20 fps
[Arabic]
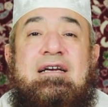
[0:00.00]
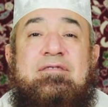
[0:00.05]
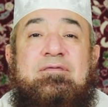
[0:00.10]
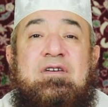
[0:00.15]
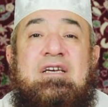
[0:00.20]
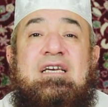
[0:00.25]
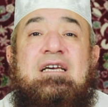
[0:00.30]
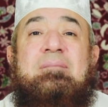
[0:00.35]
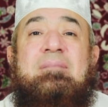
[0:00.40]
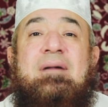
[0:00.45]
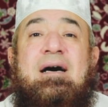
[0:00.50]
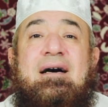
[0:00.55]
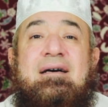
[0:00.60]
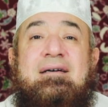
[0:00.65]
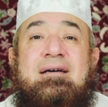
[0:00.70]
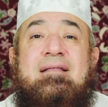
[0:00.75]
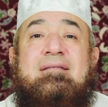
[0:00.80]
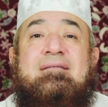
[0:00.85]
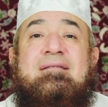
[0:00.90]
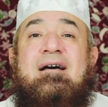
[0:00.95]
فيما
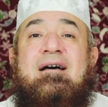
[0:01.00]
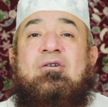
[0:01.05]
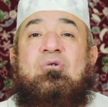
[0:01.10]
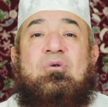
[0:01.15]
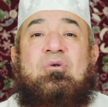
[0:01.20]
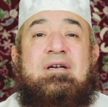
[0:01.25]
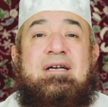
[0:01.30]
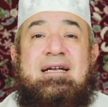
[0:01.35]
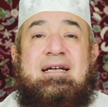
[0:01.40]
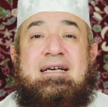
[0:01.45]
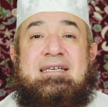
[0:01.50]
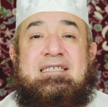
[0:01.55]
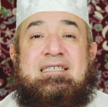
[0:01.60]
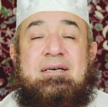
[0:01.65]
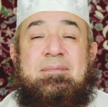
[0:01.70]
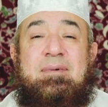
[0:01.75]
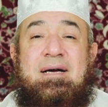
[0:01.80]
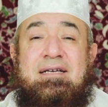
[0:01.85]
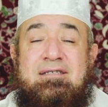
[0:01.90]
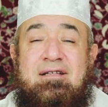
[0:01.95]
يظهر للناس
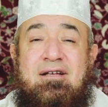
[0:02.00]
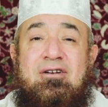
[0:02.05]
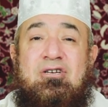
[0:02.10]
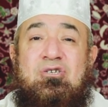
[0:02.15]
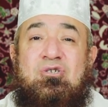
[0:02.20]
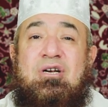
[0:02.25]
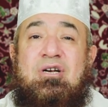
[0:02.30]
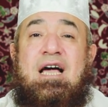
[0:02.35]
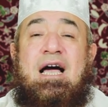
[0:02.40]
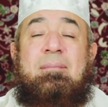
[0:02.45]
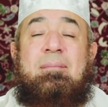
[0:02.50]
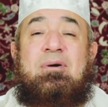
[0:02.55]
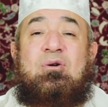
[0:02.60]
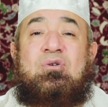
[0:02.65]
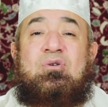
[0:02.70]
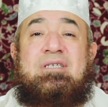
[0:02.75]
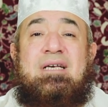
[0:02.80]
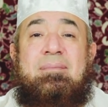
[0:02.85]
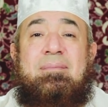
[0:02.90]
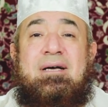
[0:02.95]
يبقى إن الرجل يعمل
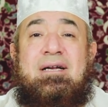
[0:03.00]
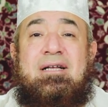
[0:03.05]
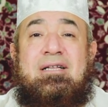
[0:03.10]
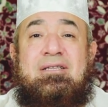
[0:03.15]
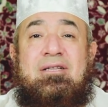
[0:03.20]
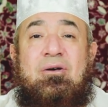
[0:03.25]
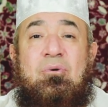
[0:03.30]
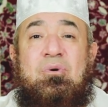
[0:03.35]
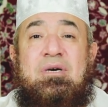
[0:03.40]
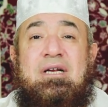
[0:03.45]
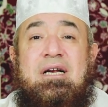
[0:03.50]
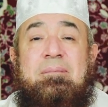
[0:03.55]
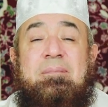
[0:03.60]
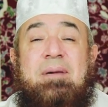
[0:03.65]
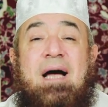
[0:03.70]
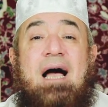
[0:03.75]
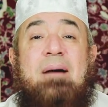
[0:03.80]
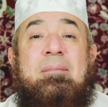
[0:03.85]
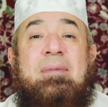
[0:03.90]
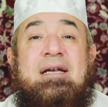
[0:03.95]
الزمان الطويل
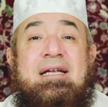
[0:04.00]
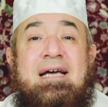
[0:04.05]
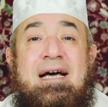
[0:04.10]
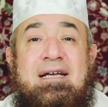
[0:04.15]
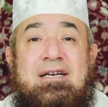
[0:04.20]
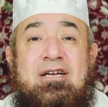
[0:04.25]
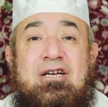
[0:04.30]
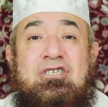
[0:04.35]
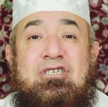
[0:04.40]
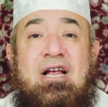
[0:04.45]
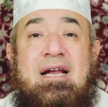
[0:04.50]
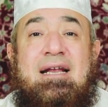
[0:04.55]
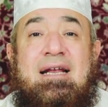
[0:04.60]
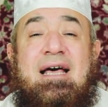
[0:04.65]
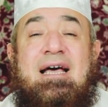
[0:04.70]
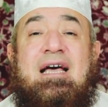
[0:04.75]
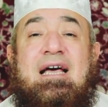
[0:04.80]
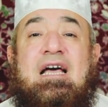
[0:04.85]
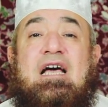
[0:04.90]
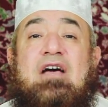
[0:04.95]
بعمل أهل
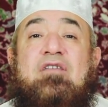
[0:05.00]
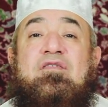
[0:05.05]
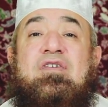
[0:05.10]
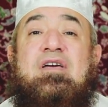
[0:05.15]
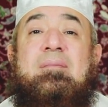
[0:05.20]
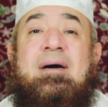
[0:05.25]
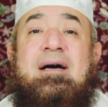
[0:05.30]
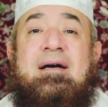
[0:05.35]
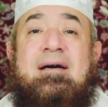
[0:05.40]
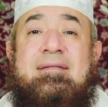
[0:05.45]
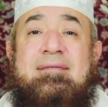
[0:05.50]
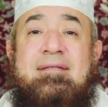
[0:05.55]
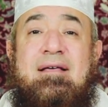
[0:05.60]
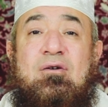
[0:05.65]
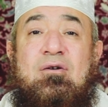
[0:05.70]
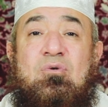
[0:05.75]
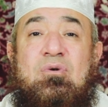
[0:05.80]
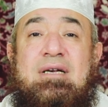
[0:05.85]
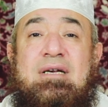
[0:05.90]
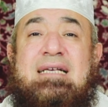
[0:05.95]
الجنة فيما
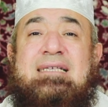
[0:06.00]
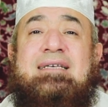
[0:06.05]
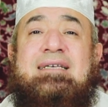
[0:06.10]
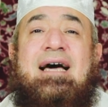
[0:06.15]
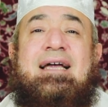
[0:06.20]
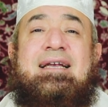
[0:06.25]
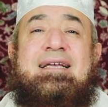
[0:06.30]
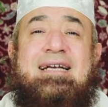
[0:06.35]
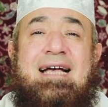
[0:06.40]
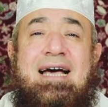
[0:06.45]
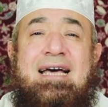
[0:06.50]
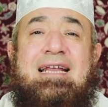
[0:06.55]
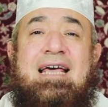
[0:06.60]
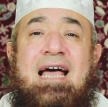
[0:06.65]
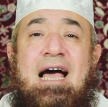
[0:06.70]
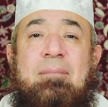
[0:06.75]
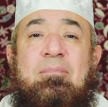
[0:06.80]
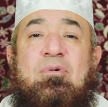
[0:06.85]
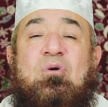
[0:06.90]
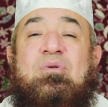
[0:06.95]
يظهر للناس يعني كان
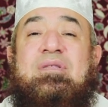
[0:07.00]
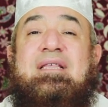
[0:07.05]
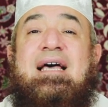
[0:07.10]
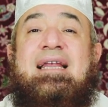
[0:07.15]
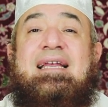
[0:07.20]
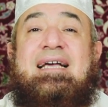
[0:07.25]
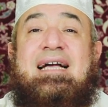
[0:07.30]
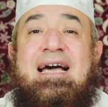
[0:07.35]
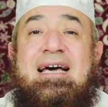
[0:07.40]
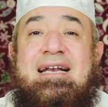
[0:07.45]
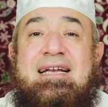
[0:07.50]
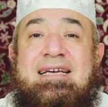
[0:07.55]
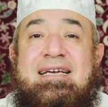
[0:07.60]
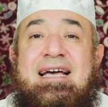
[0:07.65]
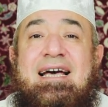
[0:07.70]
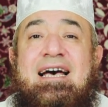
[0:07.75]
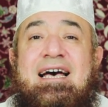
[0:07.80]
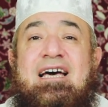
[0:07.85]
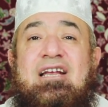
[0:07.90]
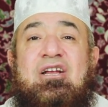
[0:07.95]
يعمل ذلك
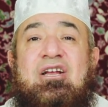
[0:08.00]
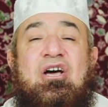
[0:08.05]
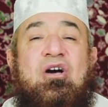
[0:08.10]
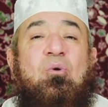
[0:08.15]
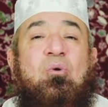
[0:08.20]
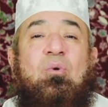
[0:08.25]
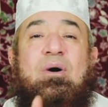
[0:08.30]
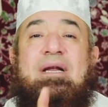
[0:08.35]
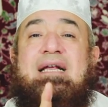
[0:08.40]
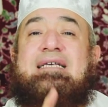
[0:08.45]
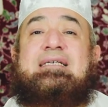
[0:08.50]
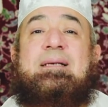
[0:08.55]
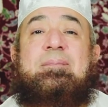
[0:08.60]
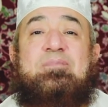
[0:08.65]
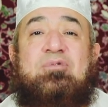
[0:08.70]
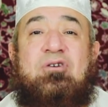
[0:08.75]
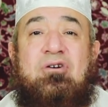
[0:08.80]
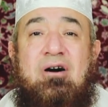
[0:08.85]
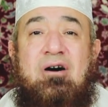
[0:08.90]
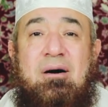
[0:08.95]
رياء وليس
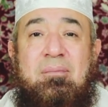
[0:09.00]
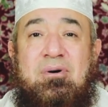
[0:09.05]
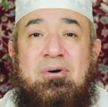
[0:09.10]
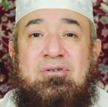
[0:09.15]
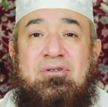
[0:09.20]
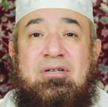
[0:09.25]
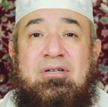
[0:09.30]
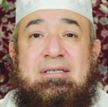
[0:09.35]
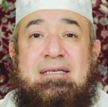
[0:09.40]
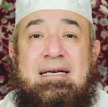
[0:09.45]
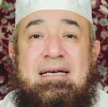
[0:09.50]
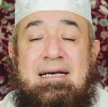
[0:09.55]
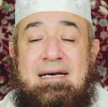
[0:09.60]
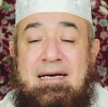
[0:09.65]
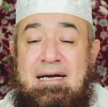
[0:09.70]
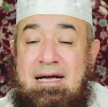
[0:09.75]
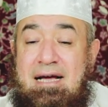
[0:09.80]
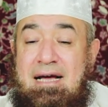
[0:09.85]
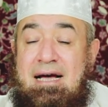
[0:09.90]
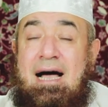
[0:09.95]
ابتغاء مرضات الله
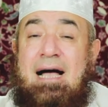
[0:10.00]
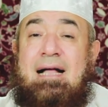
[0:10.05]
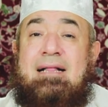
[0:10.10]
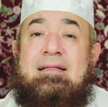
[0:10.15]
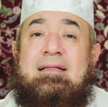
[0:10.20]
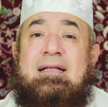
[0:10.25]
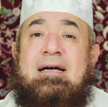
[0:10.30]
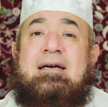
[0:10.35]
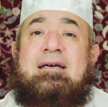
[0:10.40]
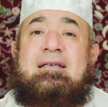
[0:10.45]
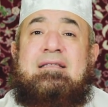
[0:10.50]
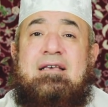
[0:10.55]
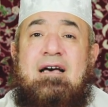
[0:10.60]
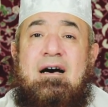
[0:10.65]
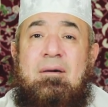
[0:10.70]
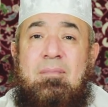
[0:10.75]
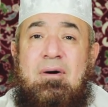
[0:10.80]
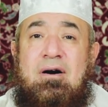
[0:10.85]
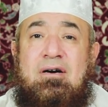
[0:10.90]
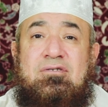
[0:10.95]
حتى
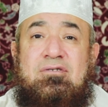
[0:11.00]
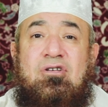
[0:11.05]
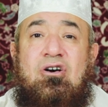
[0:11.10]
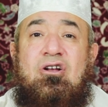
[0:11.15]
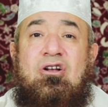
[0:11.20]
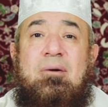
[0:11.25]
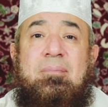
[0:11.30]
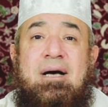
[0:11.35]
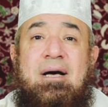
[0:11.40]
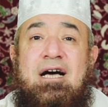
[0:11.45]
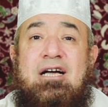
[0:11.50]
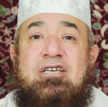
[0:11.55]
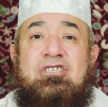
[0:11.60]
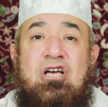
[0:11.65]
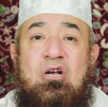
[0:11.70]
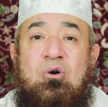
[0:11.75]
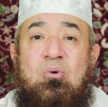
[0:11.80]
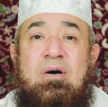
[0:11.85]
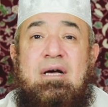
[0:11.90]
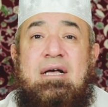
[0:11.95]
إذا ما اقترب
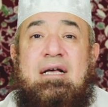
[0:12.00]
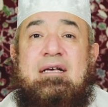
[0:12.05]
أجله